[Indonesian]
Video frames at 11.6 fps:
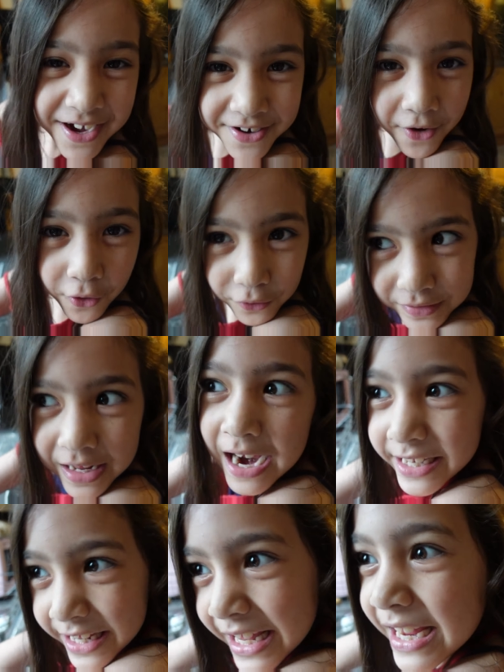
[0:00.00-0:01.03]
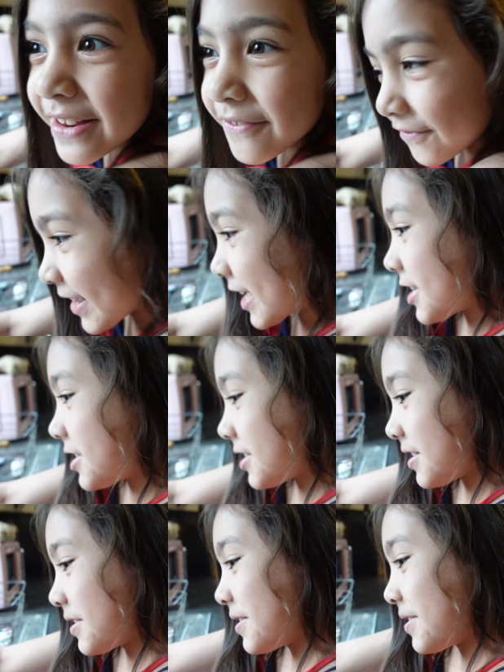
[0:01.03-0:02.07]
I don't like to eat fish.
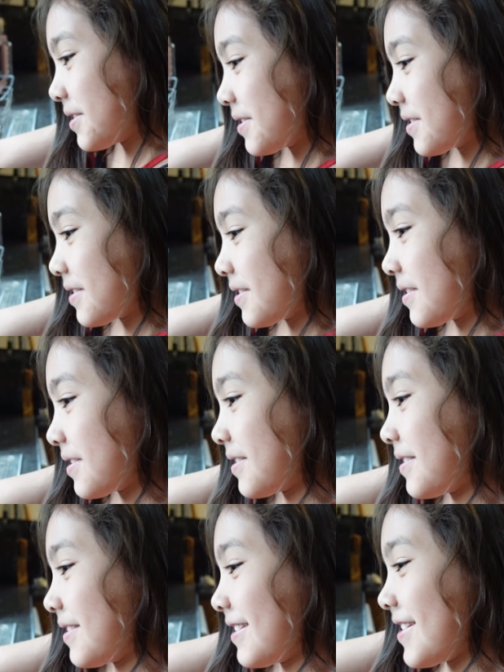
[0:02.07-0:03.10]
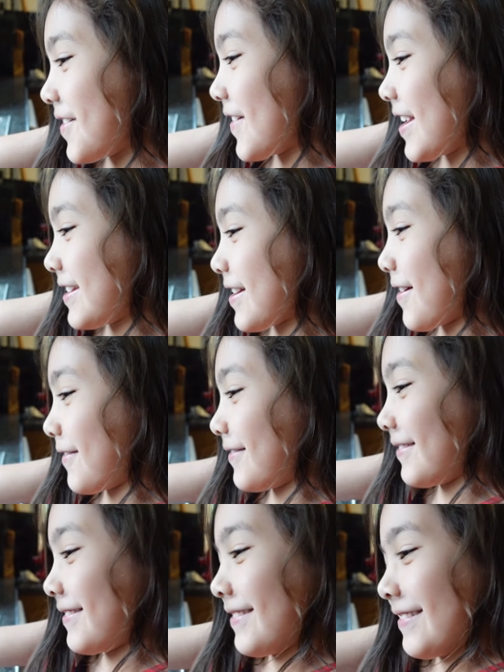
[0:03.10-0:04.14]
Yeah, you do. No, I don't.
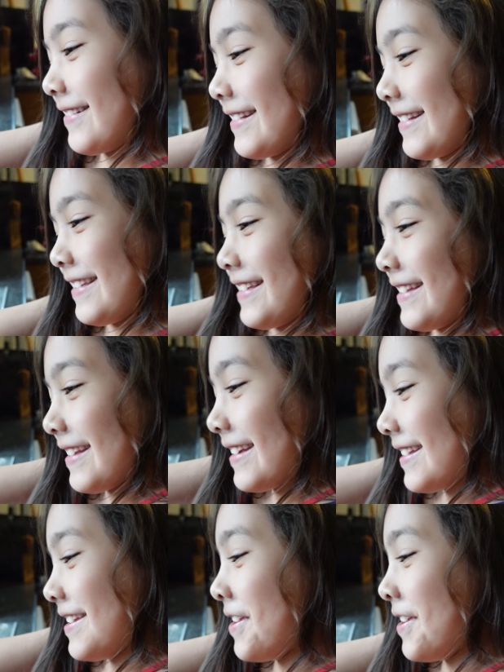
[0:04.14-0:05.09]
Yeah, yeah, you do.